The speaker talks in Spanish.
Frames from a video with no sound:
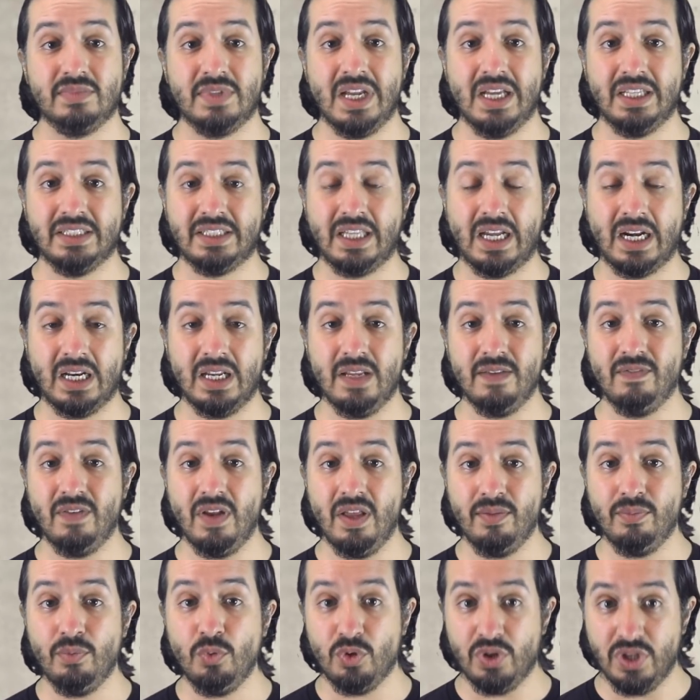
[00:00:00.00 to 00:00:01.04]
La
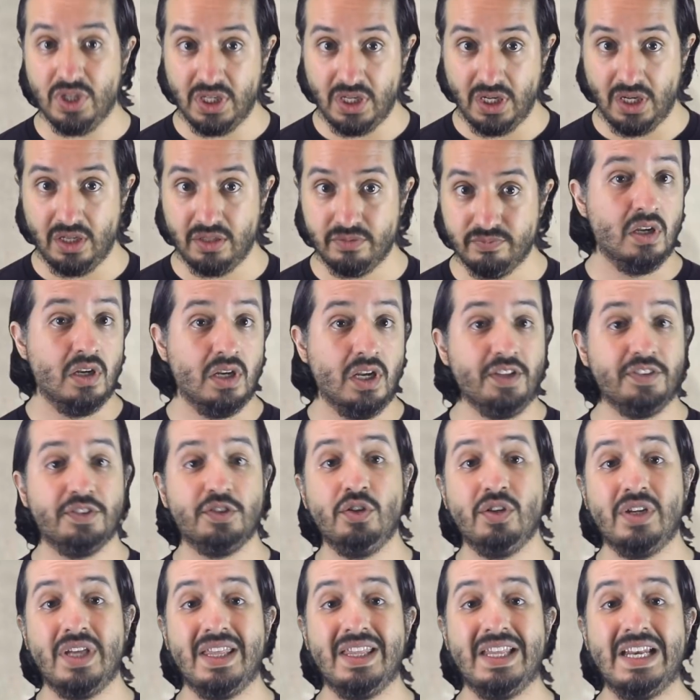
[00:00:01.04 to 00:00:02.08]
terrible Búdica. La
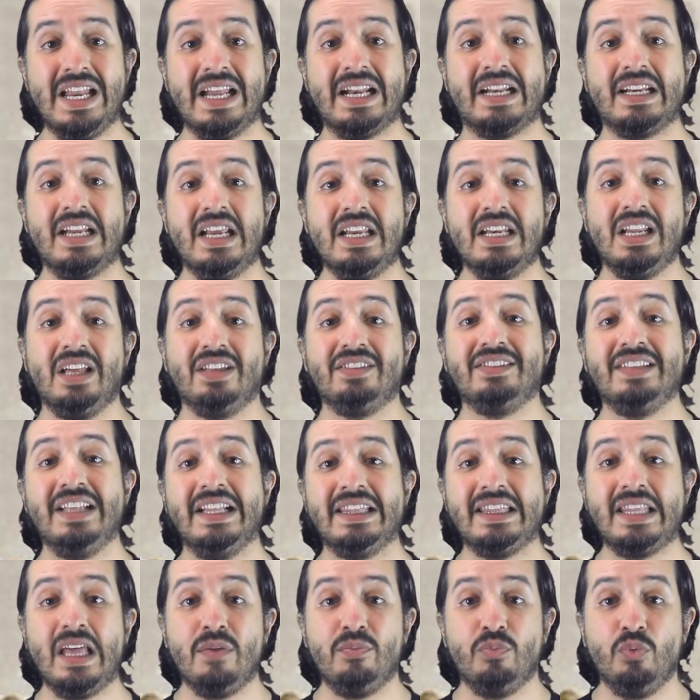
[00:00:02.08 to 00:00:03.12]
historia de la reina
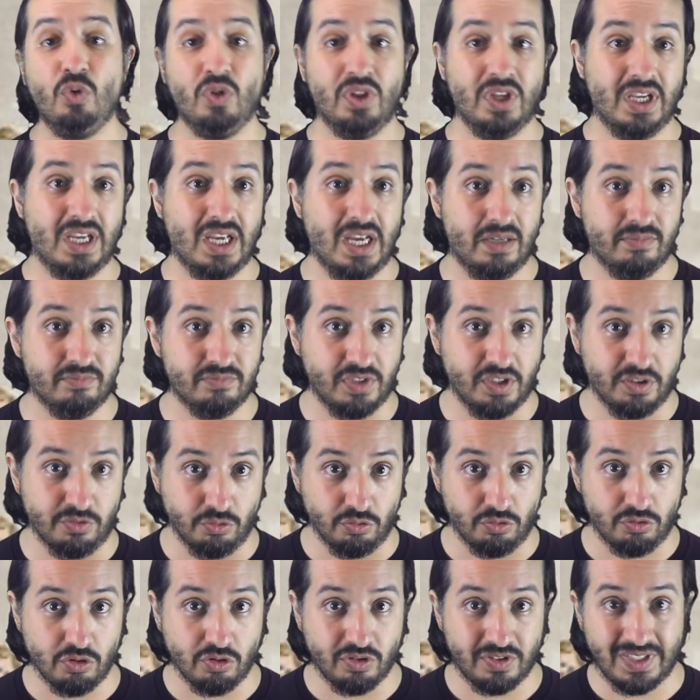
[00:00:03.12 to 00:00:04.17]
celta búdica y
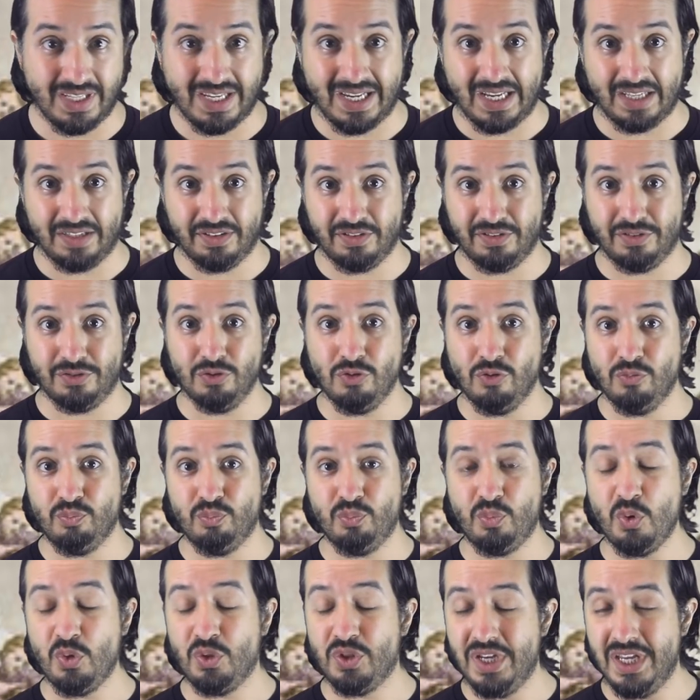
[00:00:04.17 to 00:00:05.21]
sus dos hijas no
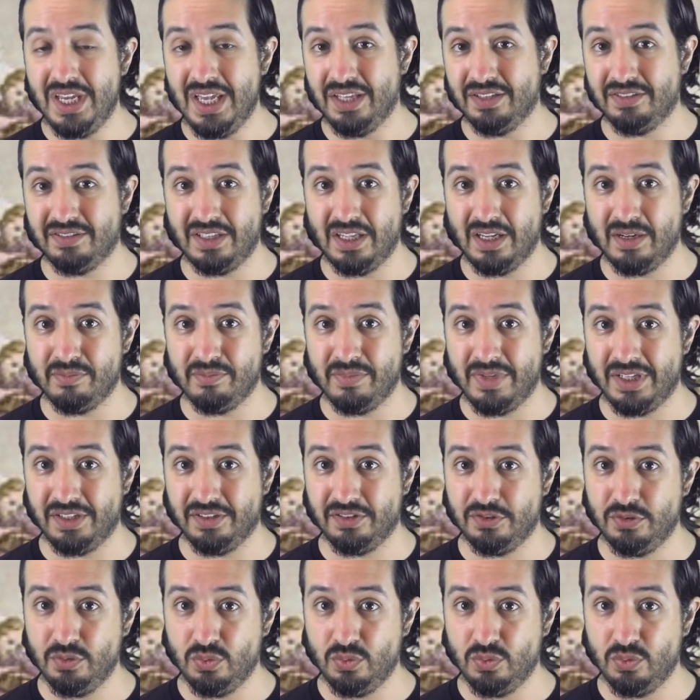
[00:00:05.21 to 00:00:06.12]
podría ser más